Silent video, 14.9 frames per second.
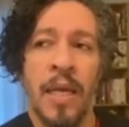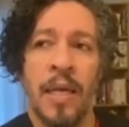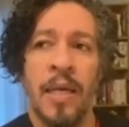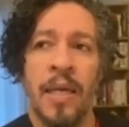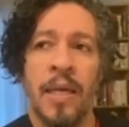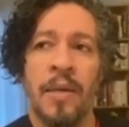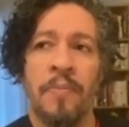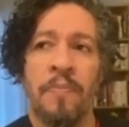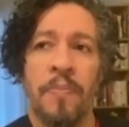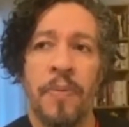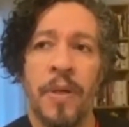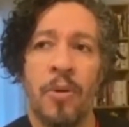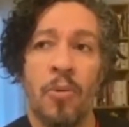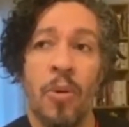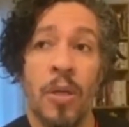E,
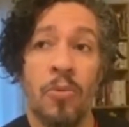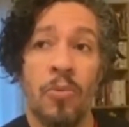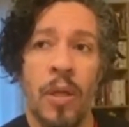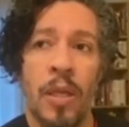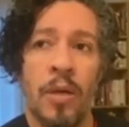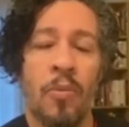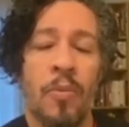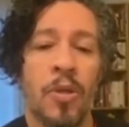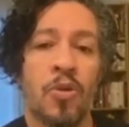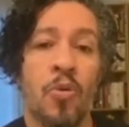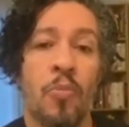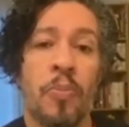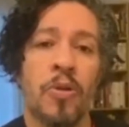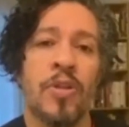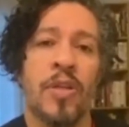e quando ele começou o
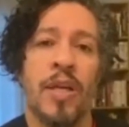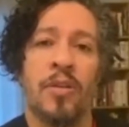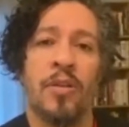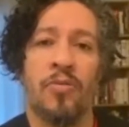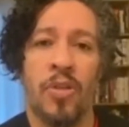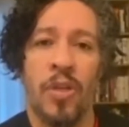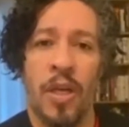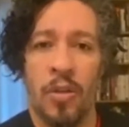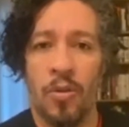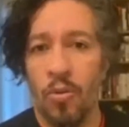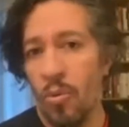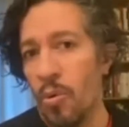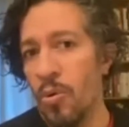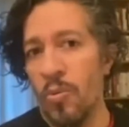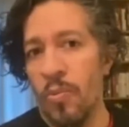processo de
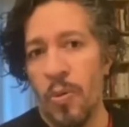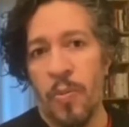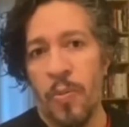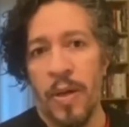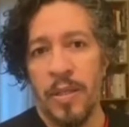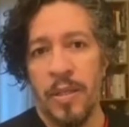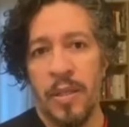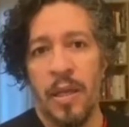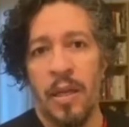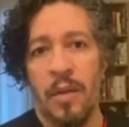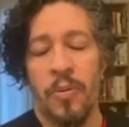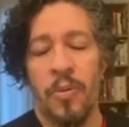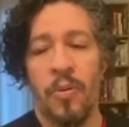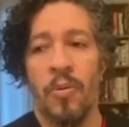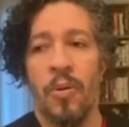retorno para o país dele,
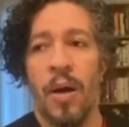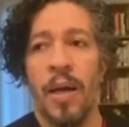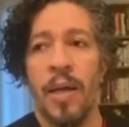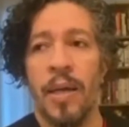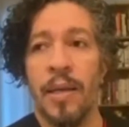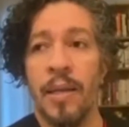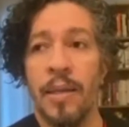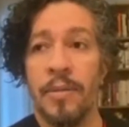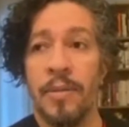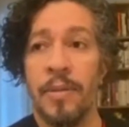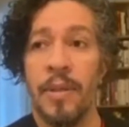para o Uruguai, ele,